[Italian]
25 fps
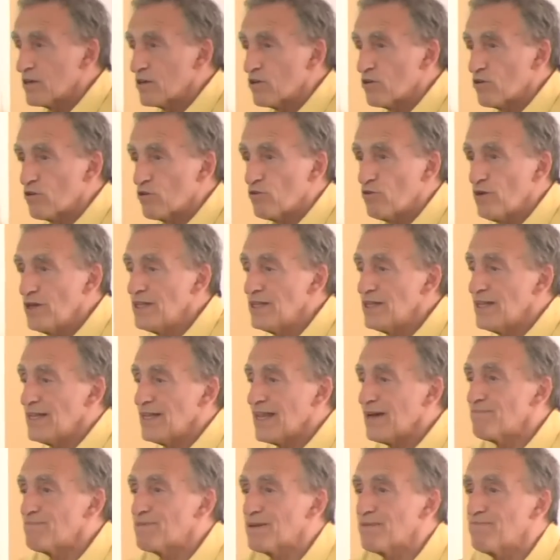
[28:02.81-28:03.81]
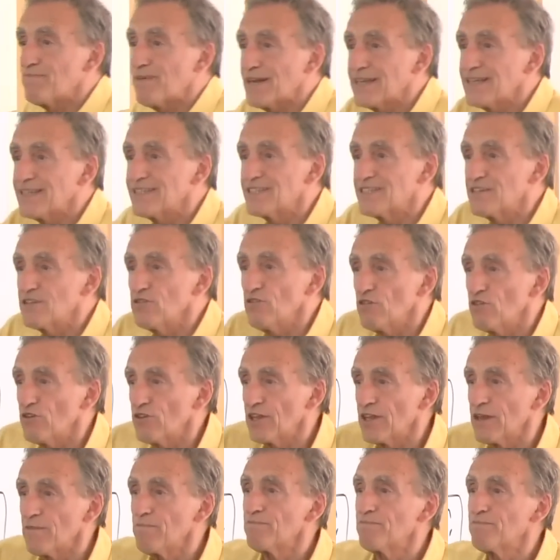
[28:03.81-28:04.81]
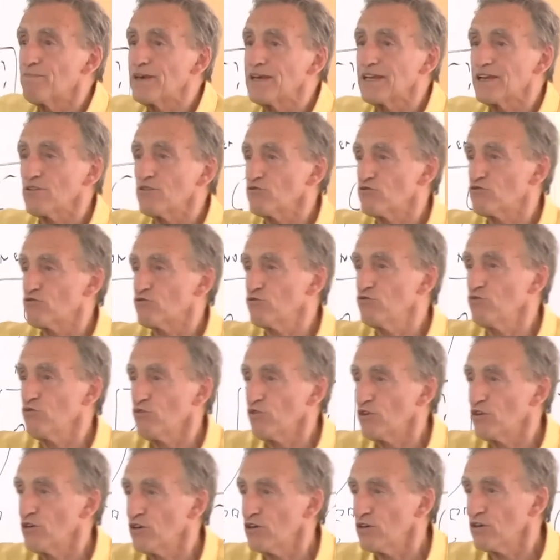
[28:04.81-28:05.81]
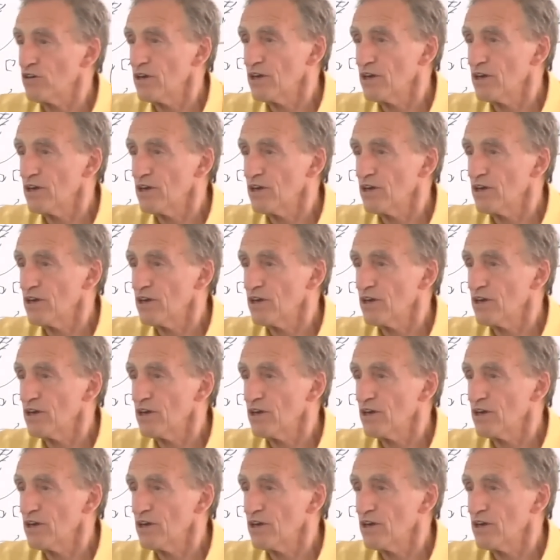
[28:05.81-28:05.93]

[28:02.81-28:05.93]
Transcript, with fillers: Quindi la preparazione per lo studio